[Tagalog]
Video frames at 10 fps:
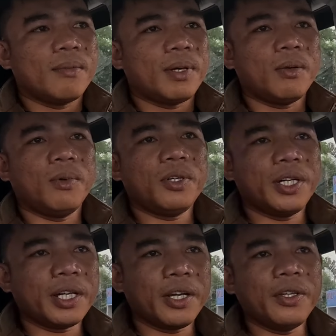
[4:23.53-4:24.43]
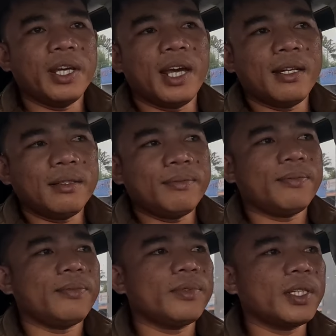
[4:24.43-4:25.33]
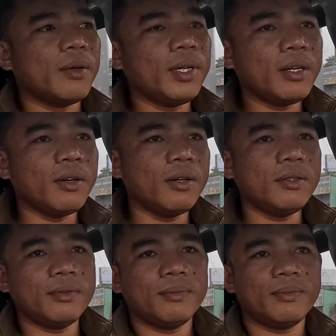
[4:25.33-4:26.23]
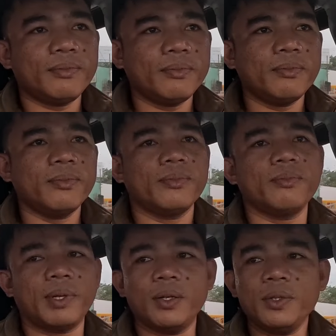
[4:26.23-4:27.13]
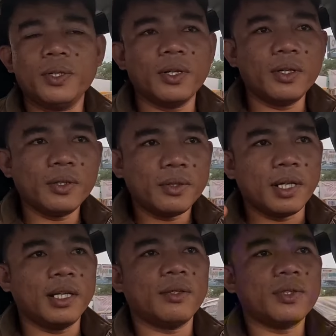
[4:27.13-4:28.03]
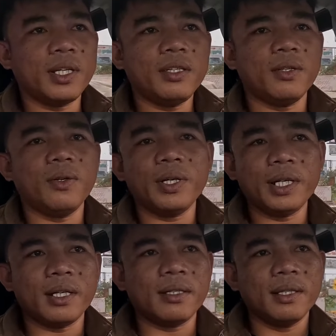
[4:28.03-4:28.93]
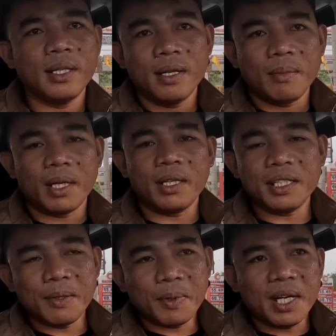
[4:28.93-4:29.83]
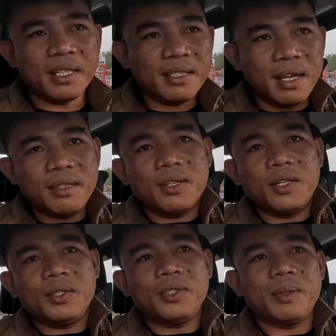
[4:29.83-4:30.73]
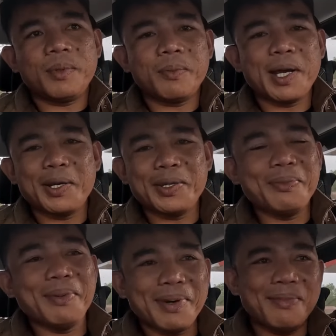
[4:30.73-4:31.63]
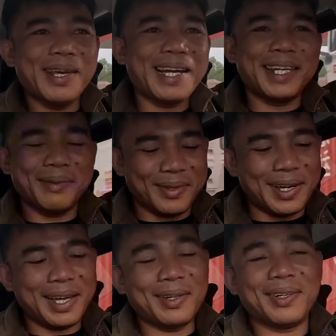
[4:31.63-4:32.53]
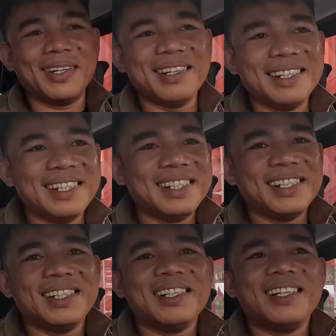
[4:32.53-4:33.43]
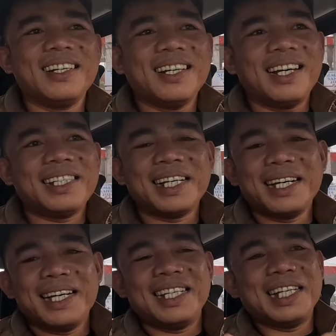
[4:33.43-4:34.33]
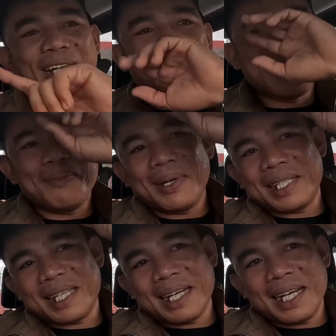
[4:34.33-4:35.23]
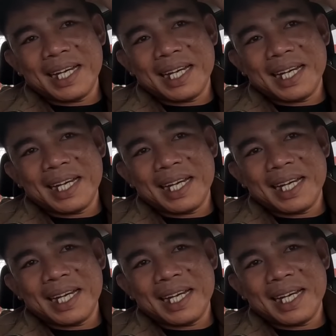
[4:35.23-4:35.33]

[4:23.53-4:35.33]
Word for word: pag umorder kayo nyan gawin ko paload ko galing ko sa inyo okay na Pagdating sa project site nyo, syempre bago nyo ibaba, bayaran nyo muna ako. At saka shoutout nga pala sa